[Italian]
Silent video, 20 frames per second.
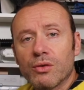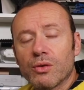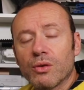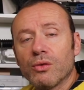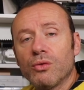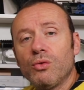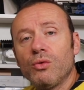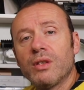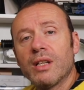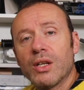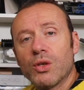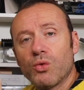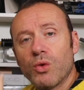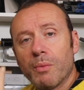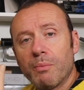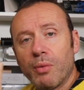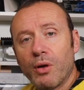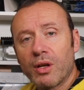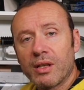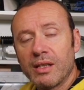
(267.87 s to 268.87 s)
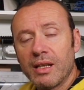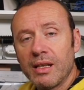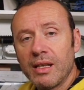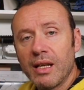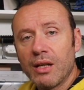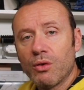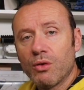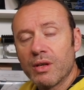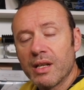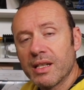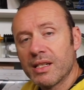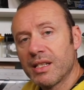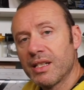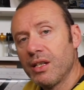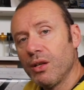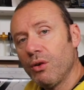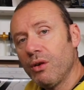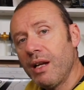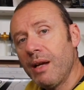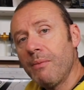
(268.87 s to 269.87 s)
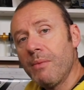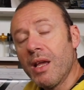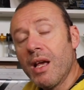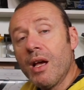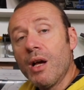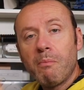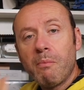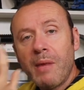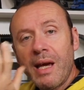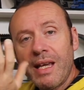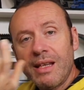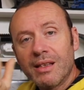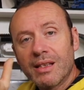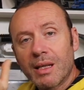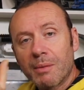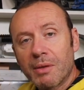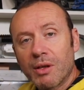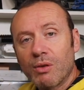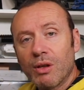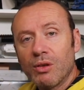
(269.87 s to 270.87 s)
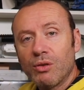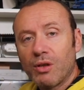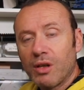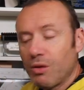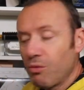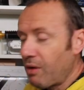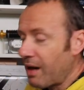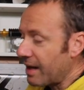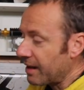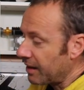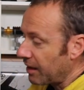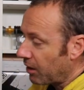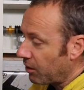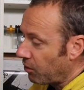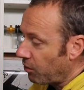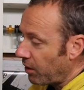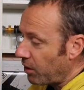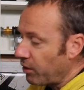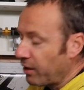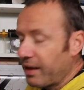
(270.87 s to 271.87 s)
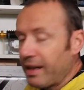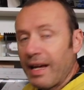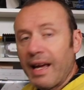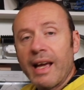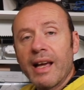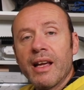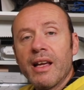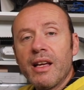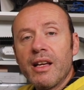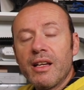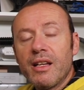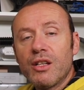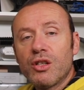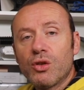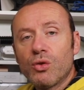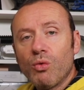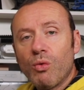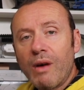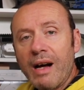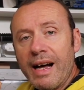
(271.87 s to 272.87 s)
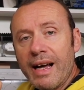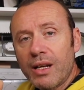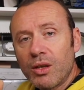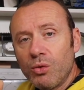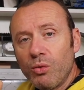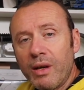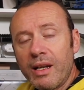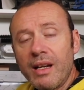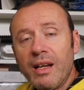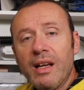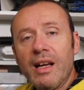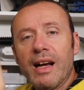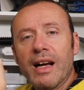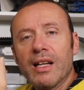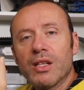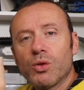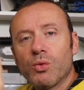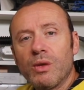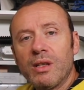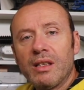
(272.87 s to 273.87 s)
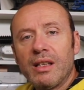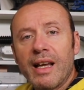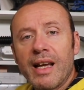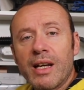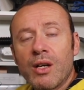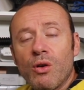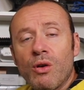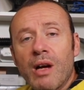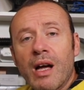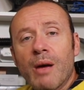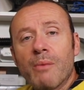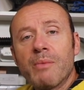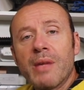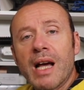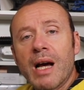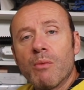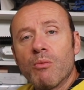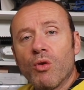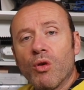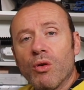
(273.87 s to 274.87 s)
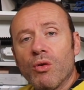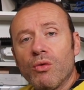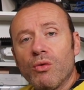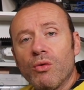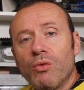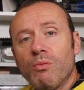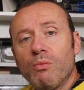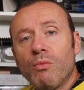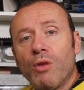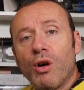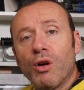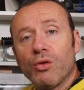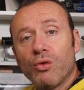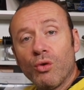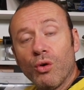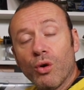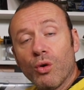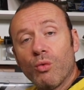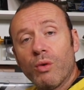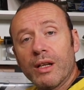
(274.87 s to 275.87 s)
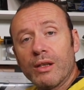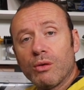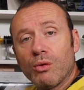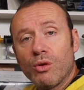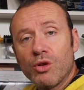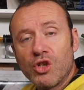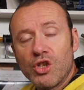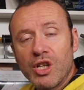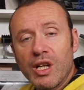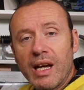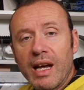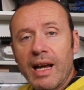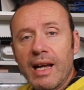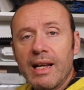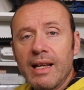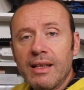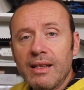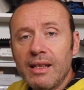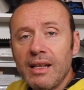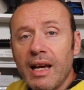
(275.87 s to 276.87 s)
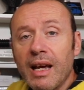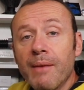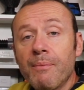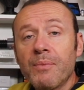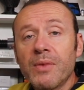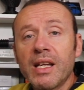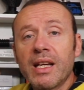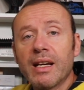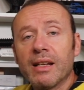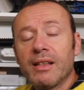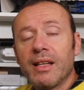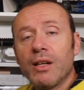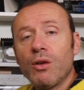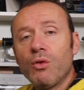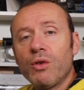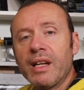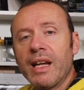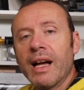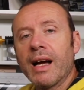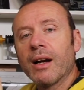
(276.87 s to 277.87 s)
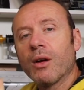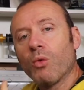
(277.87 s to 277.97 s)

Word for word: sono tutte le sue porte di connessione mentre per quanto riguarda quello che è il suo hardware al suo interno abbiamo un modulo 4G LTE di categoria